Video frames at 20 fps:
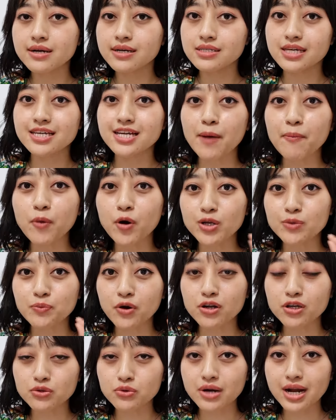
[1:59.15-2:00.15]
sehingga
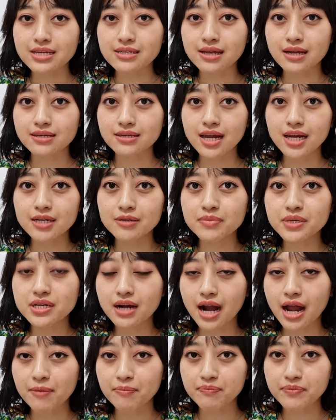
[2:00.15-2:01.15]
pori-pori itu rasanya lebih
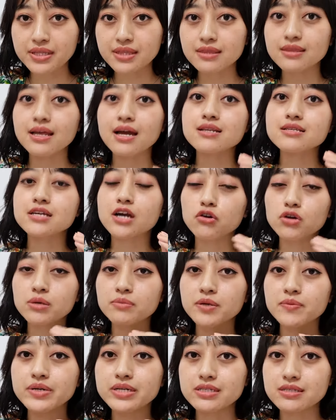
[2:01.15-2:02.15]
rapet dan jauh
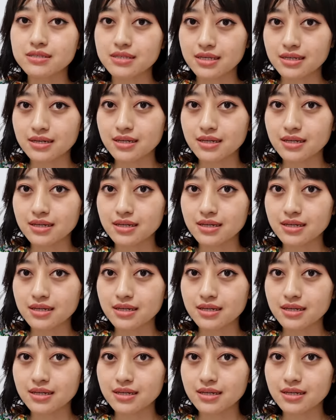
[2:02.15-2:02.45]
lebih bersih